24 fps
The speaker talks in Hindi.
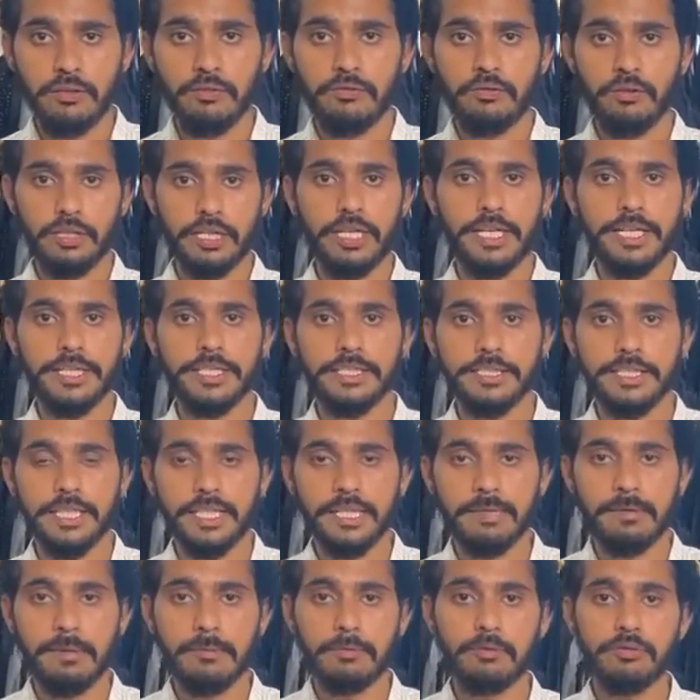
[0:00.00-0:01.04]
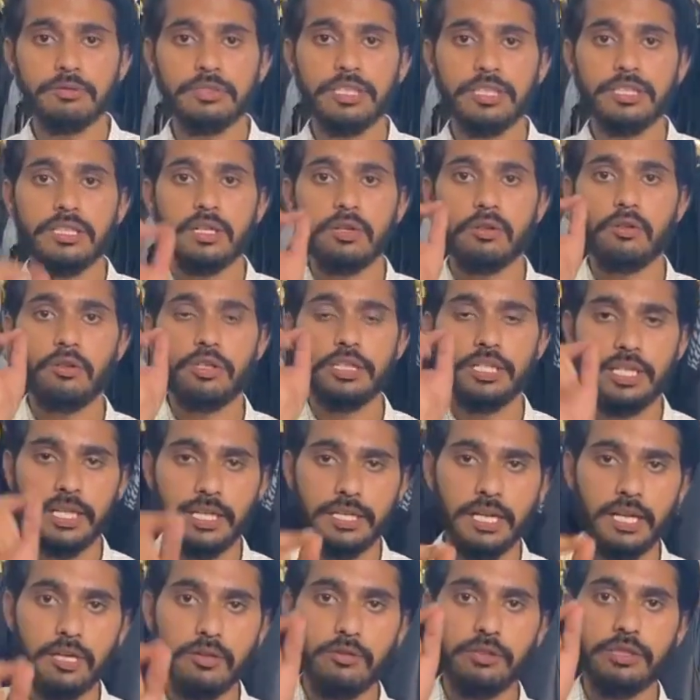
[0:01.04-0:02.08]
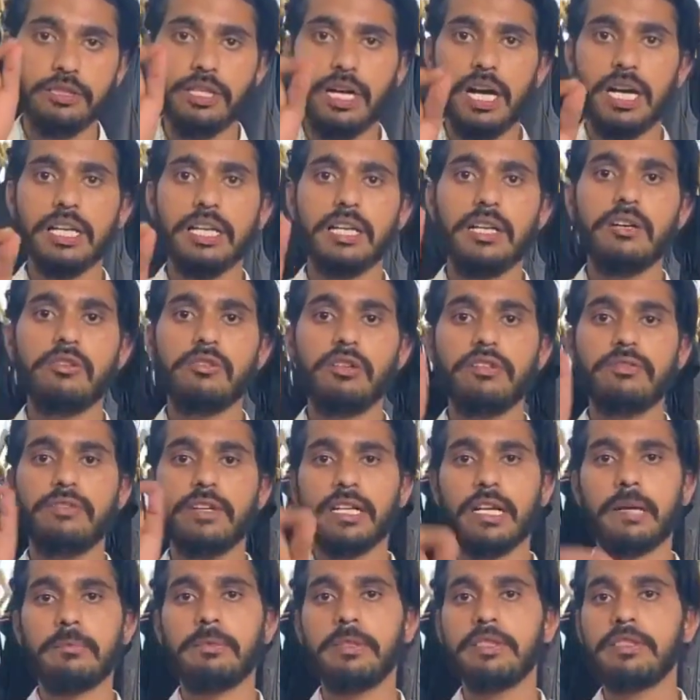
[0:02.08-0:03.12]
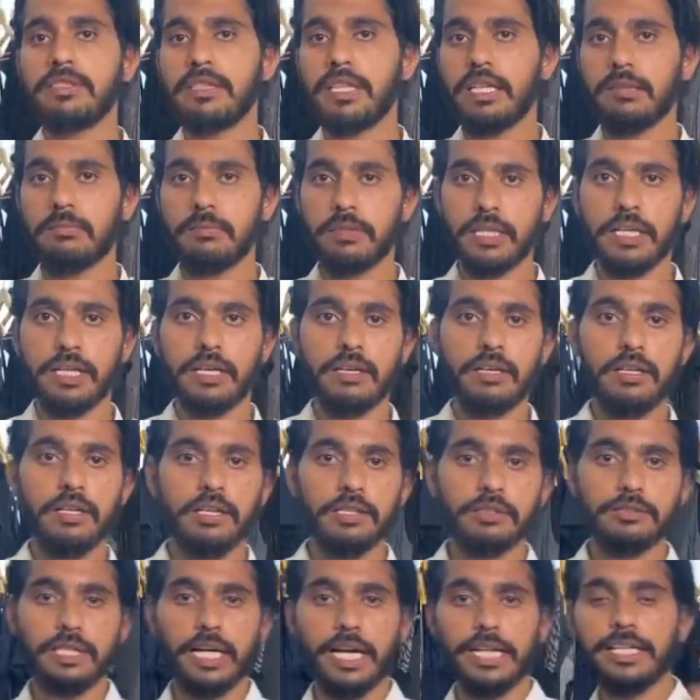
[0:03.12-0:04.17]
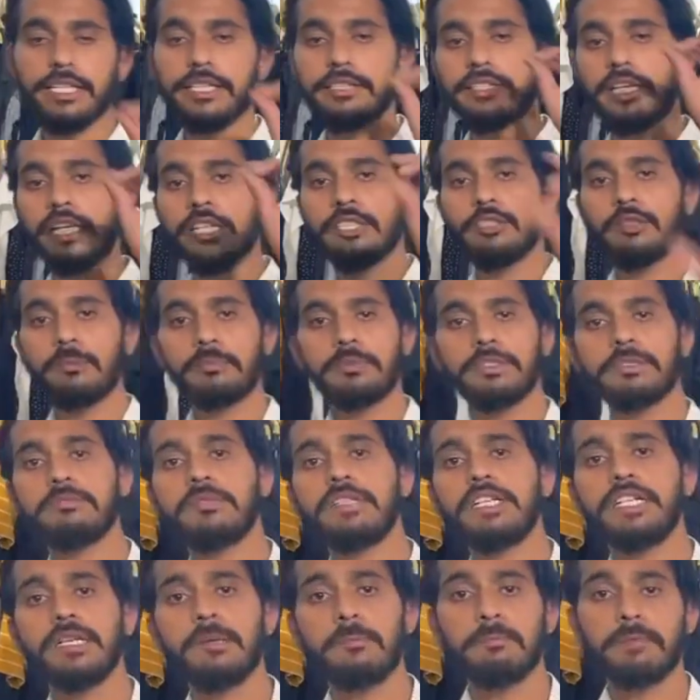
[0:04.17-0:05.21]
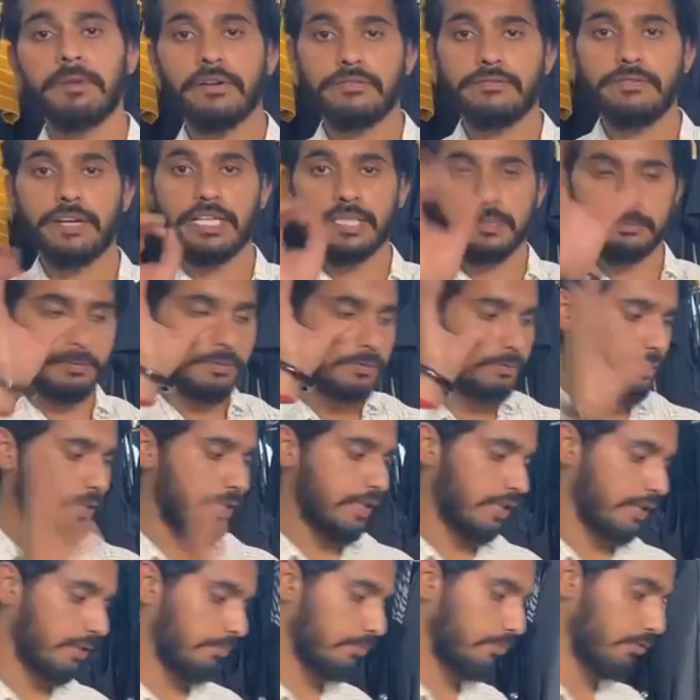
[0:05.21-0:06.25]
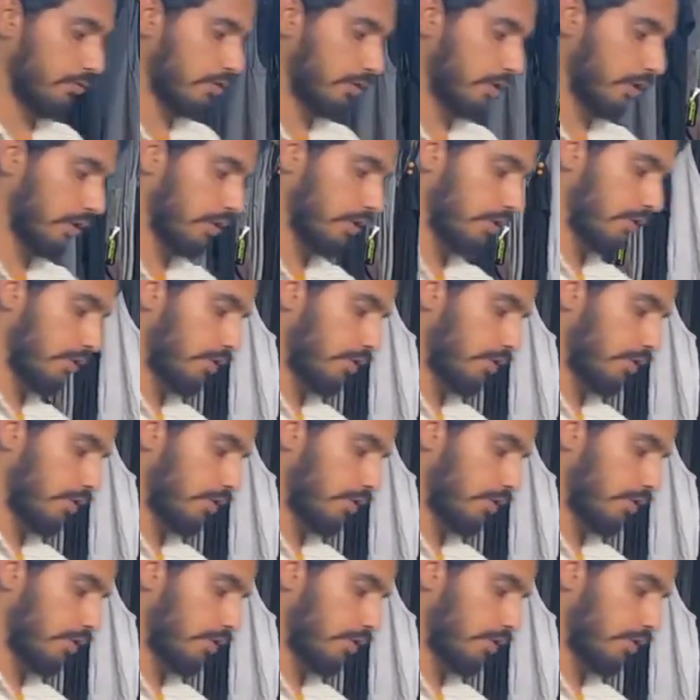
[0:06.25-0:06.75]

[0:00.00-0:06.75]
फुल गारंटी दे रहे हैं हम आपको उसके अंदर कोई कटा कोई दाग लगा कोई फटा पीस नहीं मिलेगा सारे के सारे जो पीस मिलेंगे परफेक्ट पीस मिलेंगे आपको उसके